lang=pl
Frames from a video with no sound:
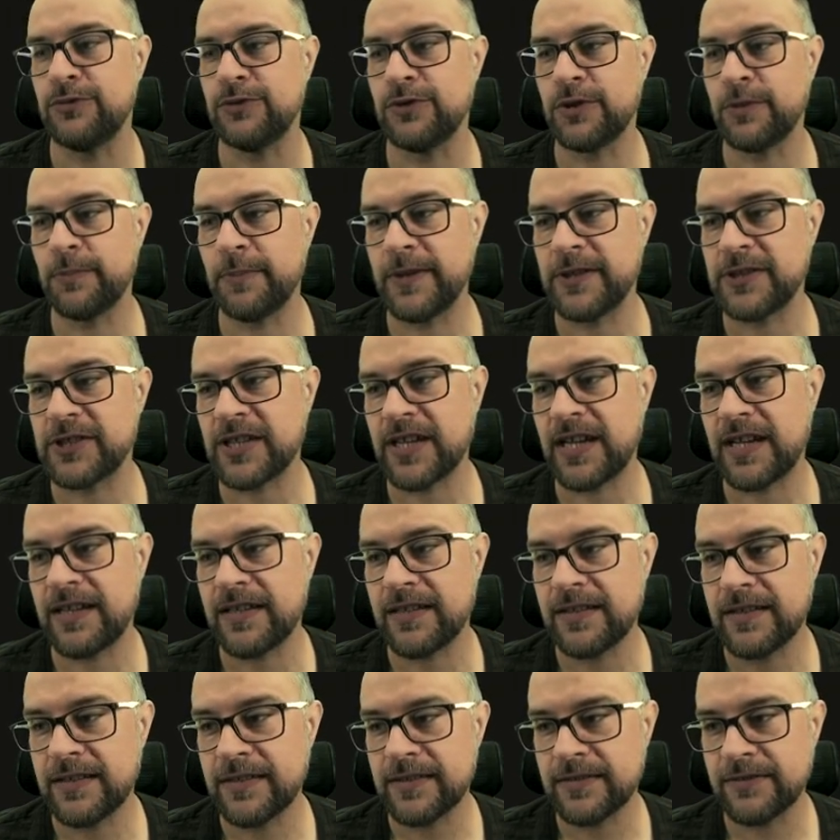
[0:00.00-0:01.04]
Kropeczka,
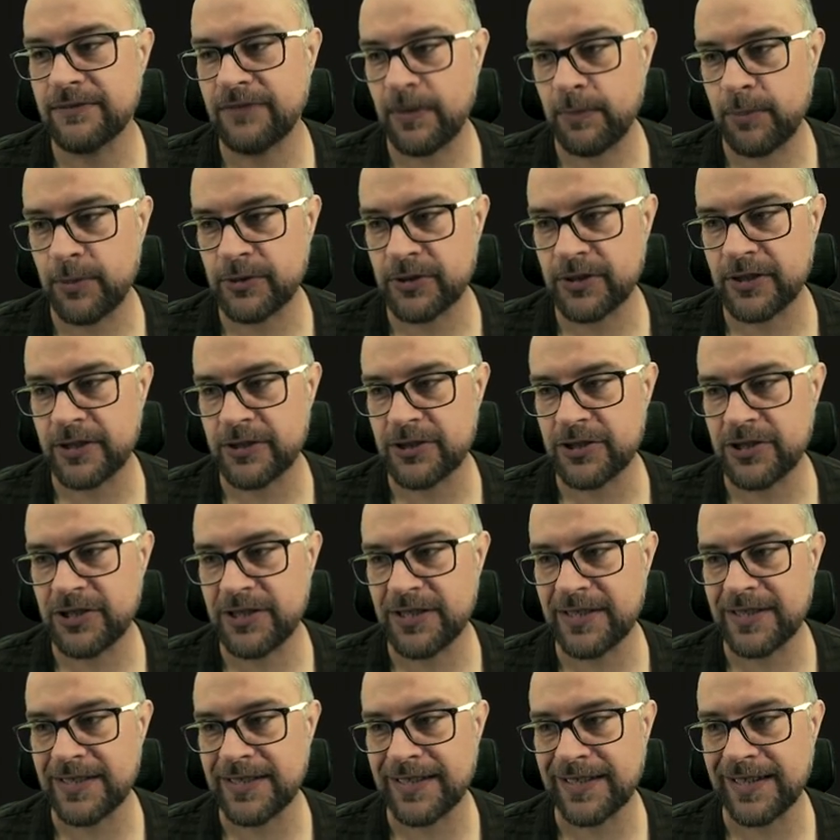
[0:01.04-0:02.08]
dwa
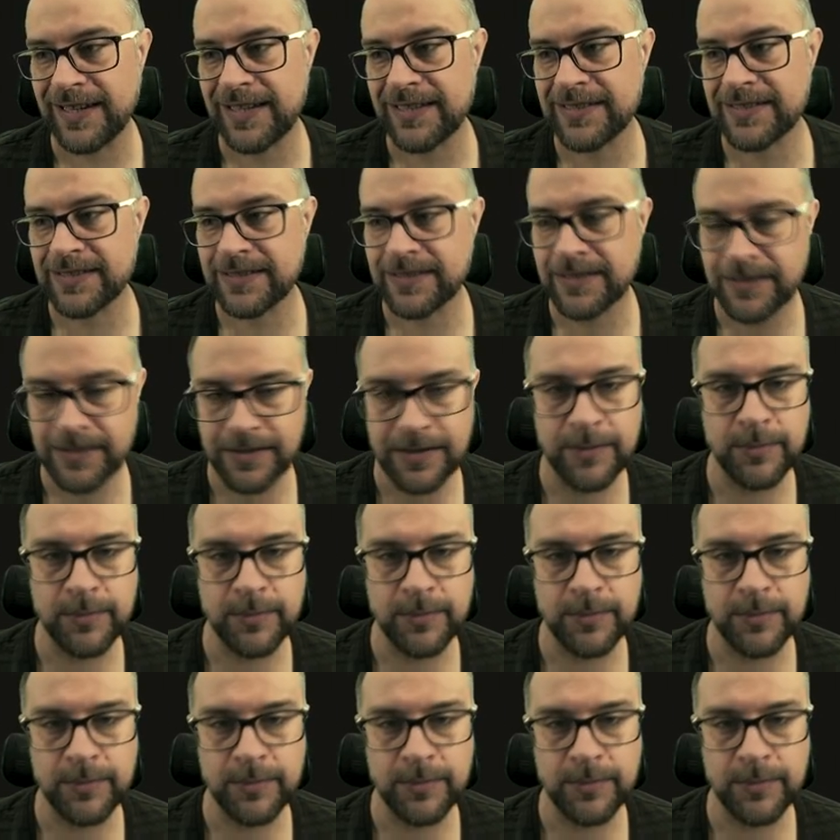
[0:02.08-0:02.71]
podkreśniki, klas,